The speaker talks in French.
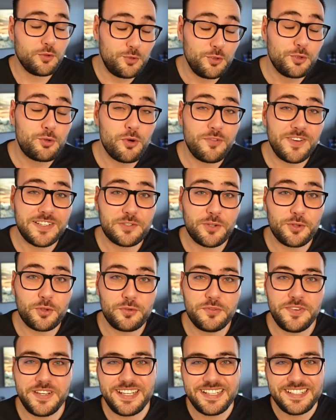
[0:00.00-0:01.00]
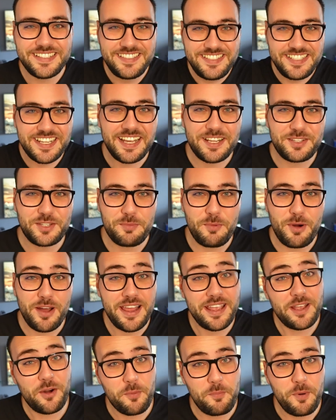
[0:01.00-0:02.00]
Du coup, on va se retrouver directement à
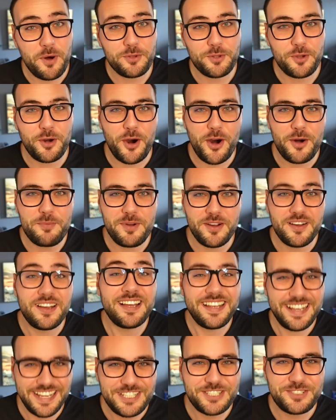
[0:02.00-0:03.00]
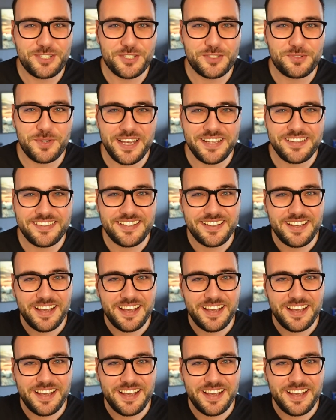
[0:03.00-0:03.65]
l'aéroport de Rome, et je te souhaite